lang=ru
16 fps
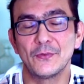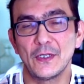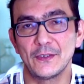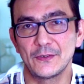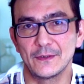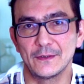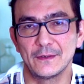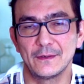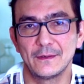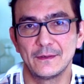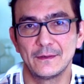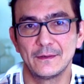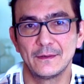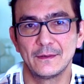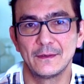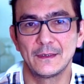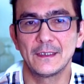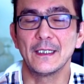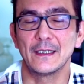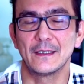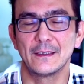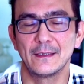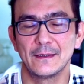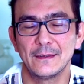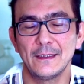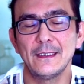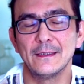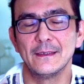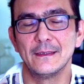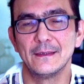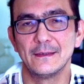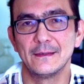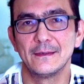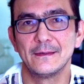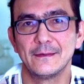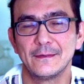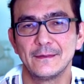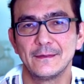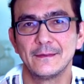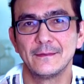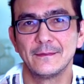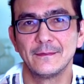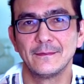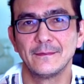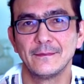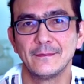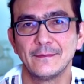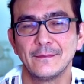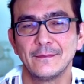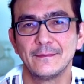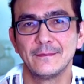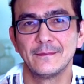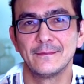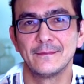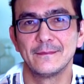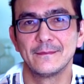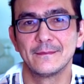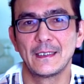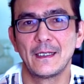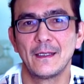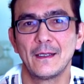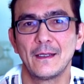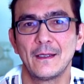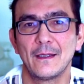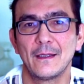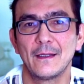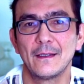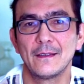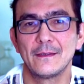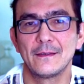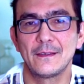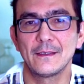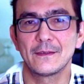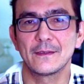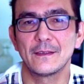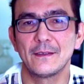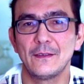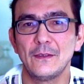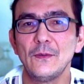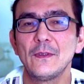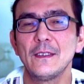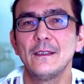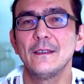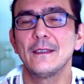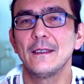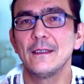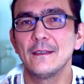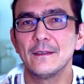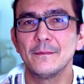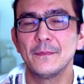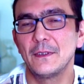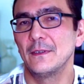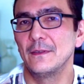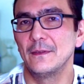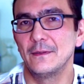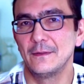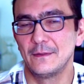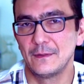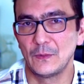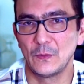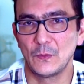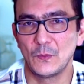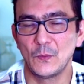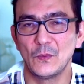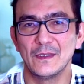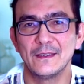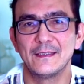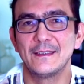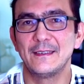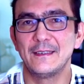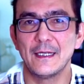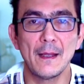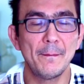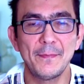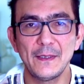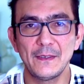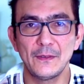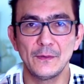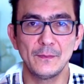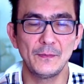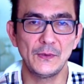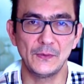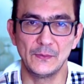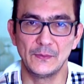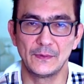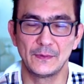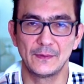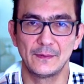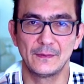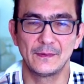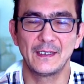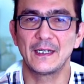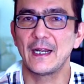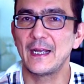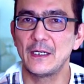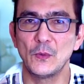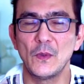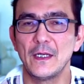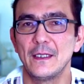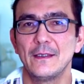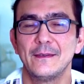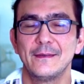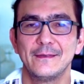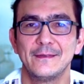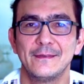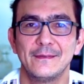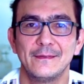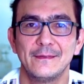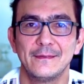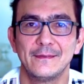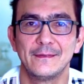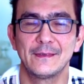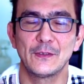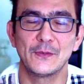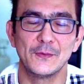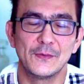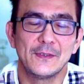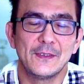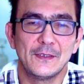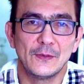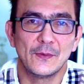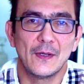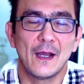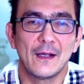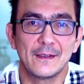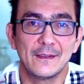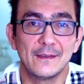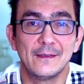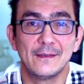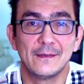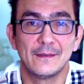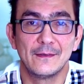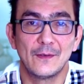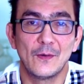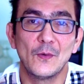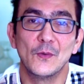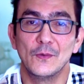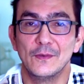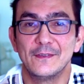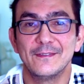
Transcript: И это время обычно приходит, когда вам около 50. И это как раз время, когда фрустрация и депрессия может начаться у вас.